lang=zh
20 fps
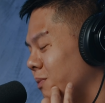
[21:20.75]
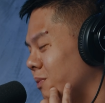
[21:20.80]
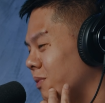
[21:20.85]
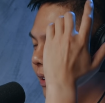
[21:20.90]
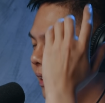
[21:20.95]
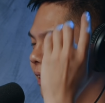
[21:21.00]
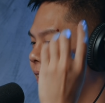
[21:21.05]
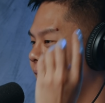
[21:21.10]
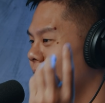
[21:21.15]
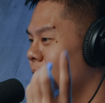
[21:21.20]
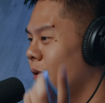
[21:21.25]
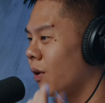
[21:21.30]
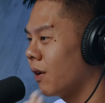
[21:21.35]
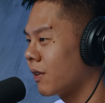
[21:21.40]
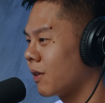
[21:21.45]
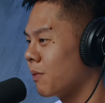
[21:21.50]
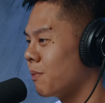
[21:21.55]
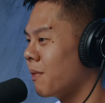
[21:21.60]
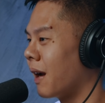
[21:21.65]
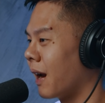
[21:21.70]
因为印尼
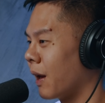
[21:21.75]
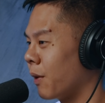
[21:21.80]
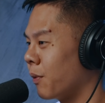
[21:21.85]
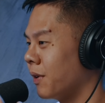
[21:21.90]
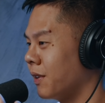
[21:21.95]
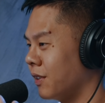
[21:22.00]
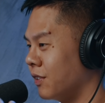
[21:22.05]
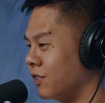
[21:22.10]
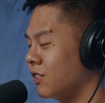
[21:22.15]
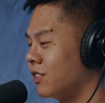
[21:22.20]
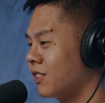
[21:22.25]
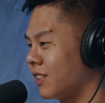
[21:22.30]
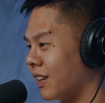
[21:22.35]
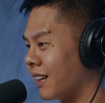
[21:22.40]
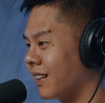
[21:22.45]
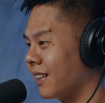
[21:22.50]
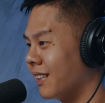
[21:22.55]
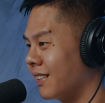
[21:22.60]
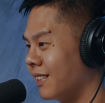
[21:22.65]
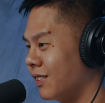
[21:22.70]
话跟马来文很
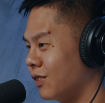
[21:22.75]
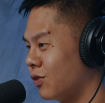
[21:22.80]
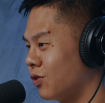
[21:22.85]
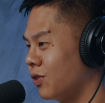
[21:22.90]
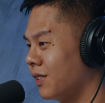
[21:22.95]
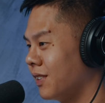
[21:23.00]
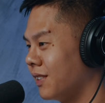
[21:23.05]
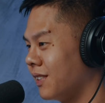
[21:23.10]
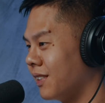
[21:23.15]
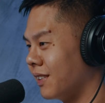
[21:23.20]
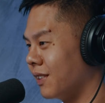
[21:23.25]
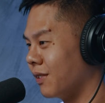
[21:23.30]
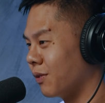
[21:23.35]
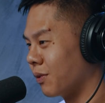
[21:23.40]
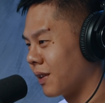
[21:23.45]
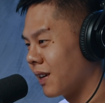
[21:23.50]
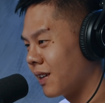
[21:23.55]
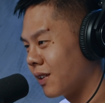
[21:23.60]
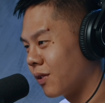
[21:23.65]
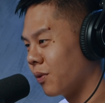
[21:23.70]
像。你确定你
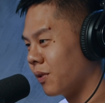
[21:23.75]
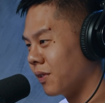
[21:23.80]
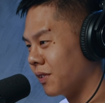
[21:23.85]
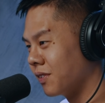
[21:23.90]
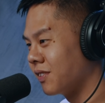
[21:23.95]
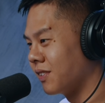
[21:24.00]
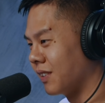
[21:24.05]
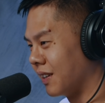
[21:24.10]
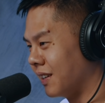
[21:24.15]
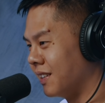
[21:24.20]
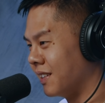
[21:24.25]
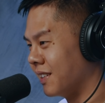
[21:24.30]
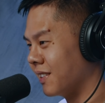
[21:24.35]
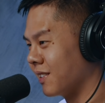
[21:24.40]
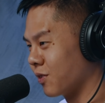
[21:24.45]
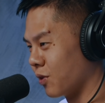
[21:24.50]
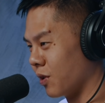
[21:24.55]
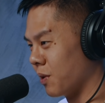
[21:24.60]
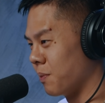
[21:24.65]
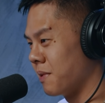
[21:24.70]
有看过的是印尼
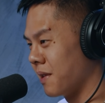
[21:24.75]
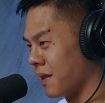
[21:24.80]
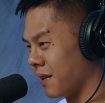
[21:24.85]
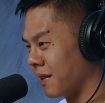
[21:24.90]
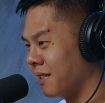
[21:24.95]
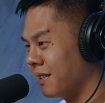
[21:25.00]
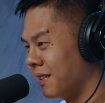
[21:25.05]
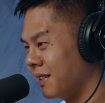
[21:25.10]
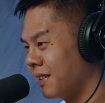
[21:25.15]
的鬼片？